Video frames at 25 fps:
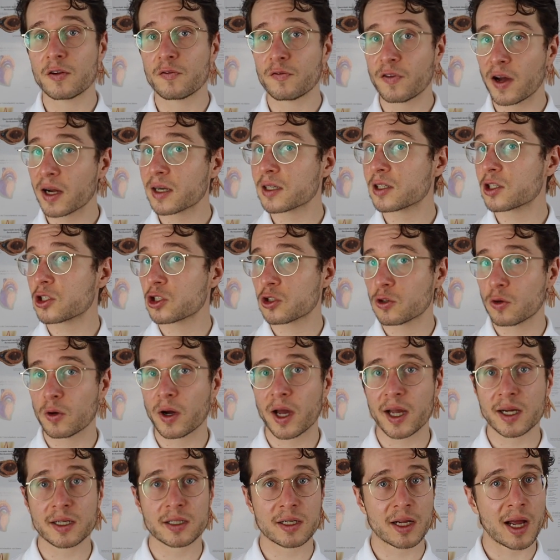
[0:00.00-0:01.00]
faktisch
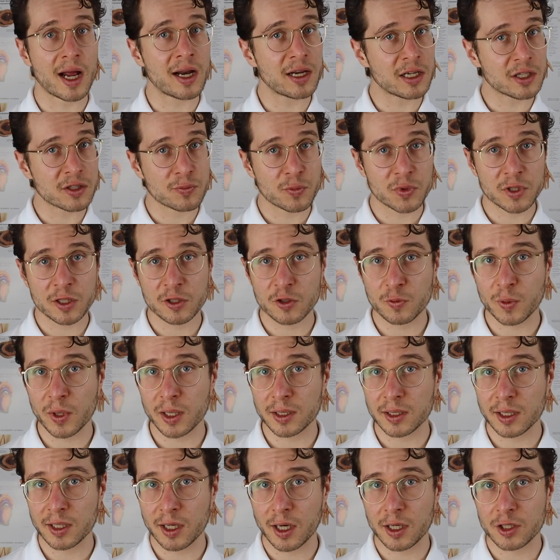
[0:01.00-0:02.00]
korrekt, alles bis ins
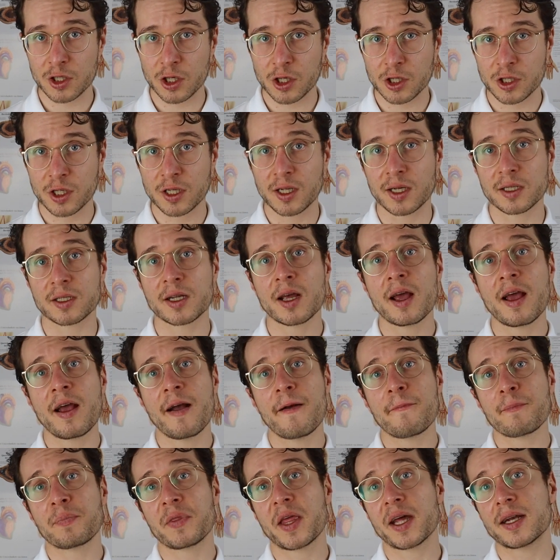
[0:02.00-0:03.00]
Beste recherchiert,
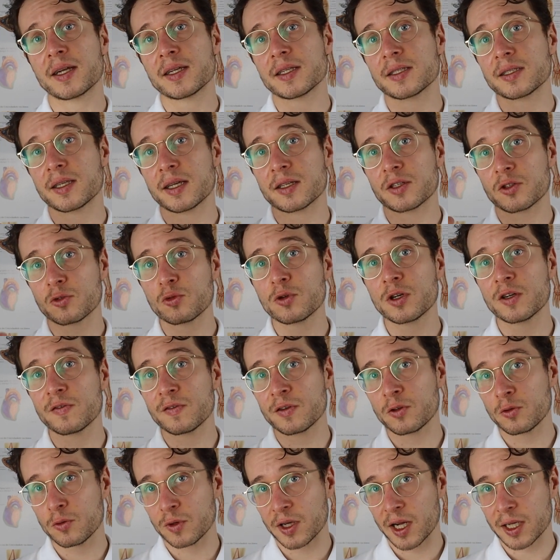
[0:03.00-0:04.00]
dann ist der
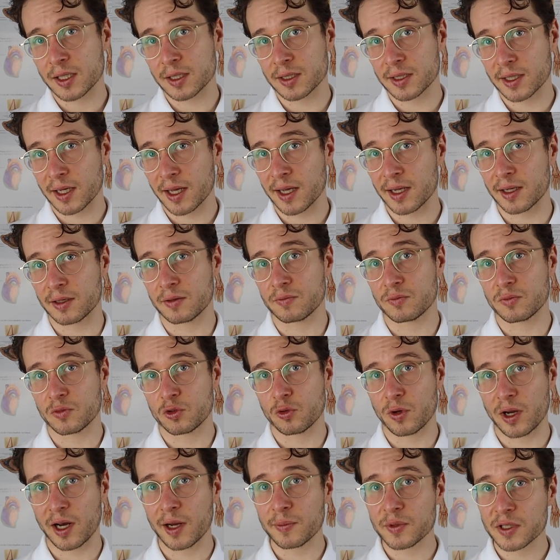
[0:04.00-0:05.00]
Zugewinn nur ganz gering.
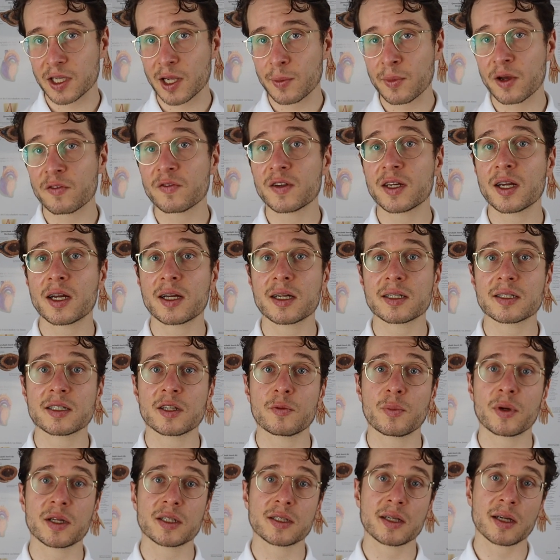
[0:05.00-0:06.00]
Du erlebst ja immer wieder,
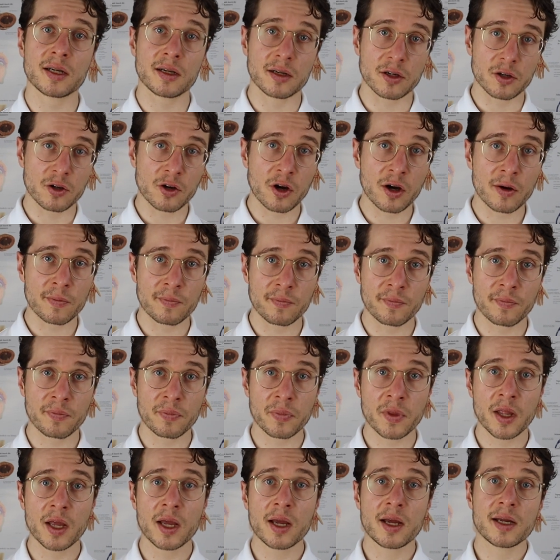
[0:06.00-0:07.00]
dass die Patienten
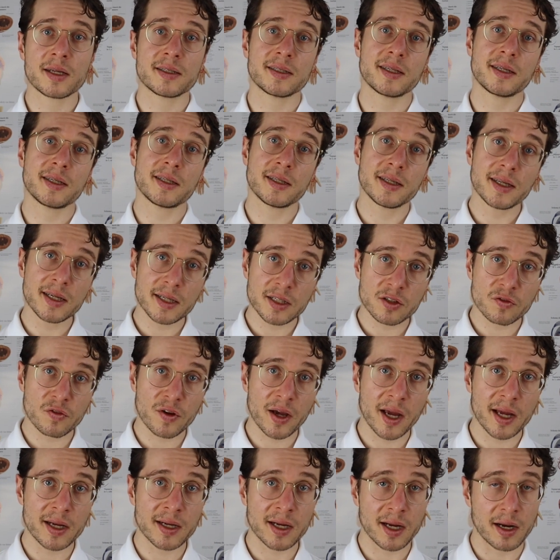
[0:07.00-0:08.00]
kommen, sich nicht
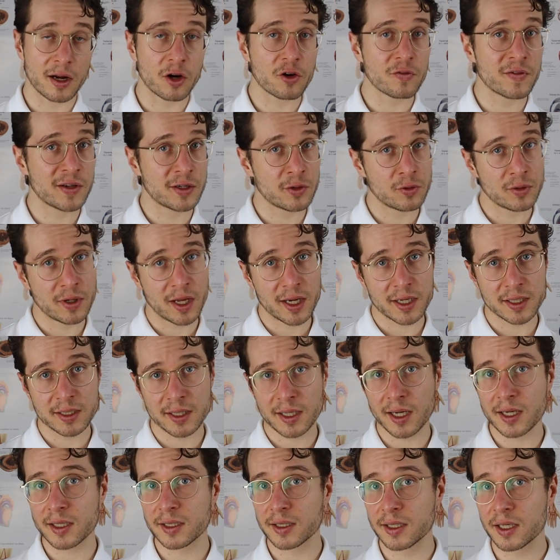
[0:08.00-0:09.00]
verändern, auch wenn du ihnen
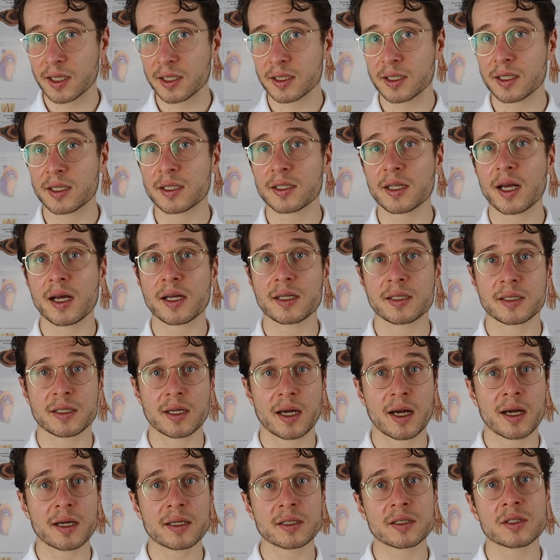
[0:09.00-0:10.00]
exakt die richtigen Sachen
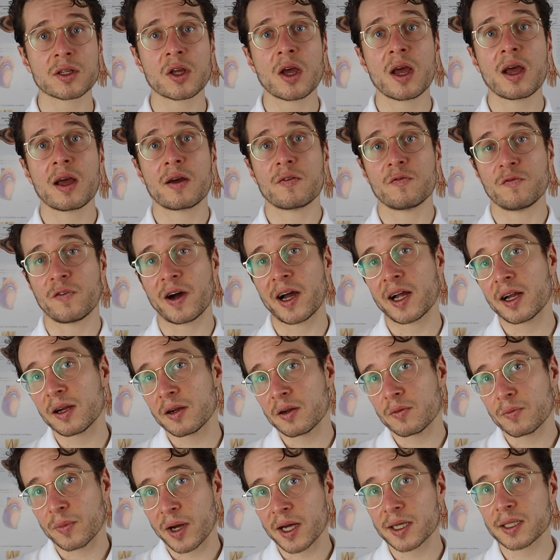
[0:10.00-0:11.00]
sagst,
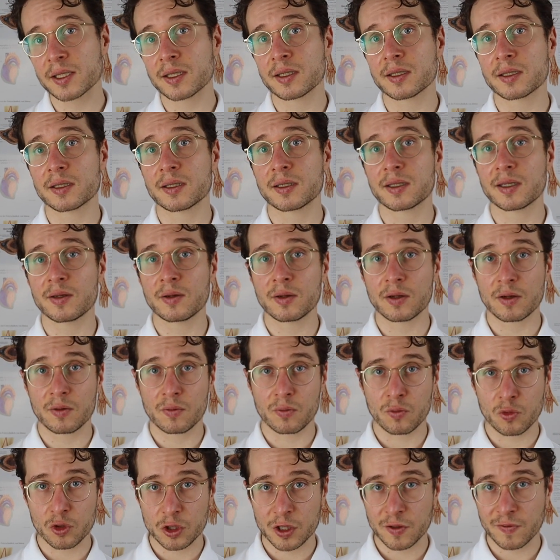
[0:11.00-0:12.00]
weil meistens
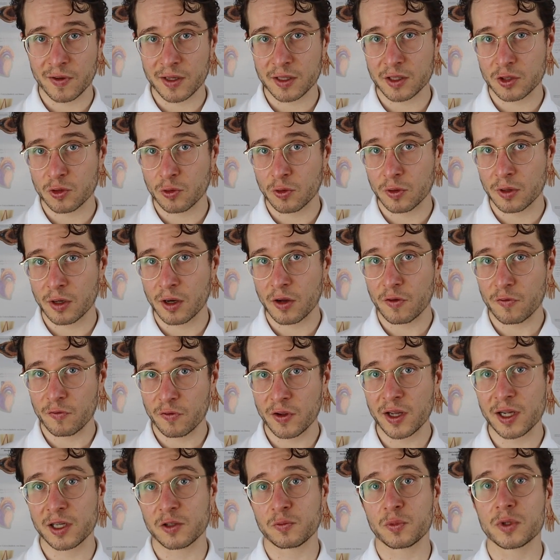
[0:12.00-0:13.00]
die Motivation
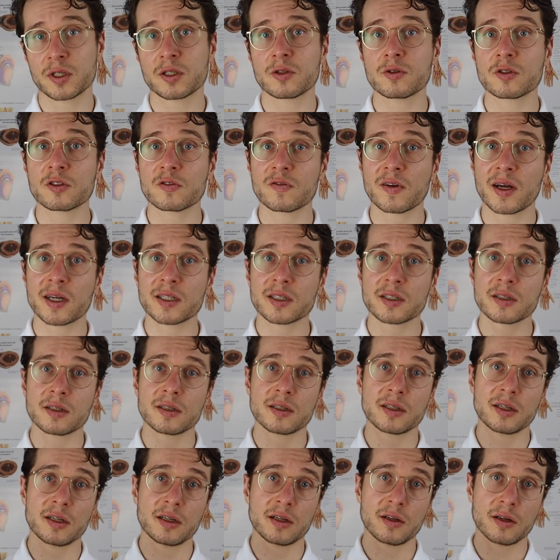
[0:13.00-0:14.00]
fehlt,
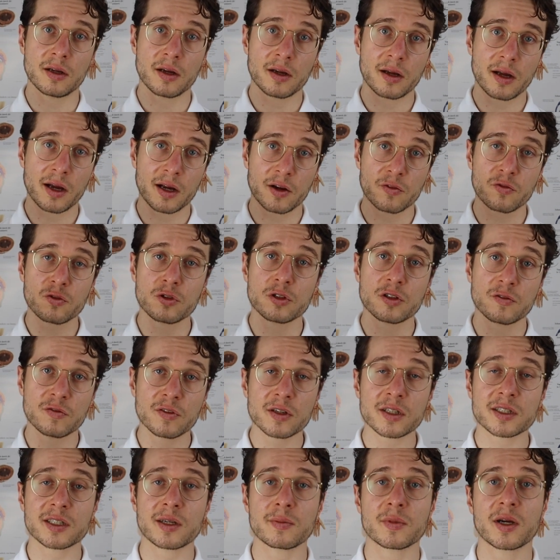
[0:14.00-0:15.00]
beziehungsweise die äh,
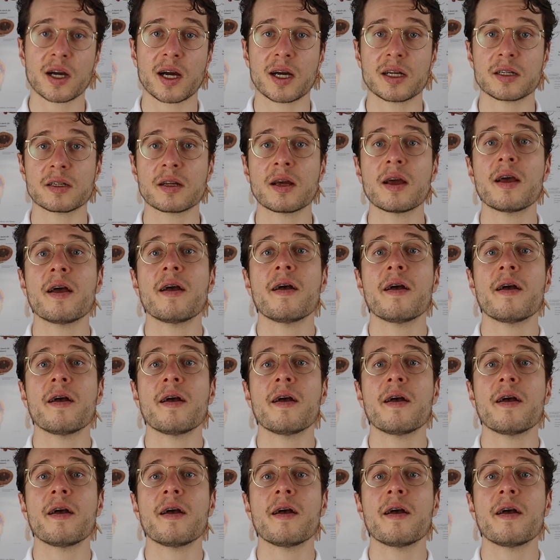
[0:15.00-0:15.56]
gefühlte Wirksamkeit.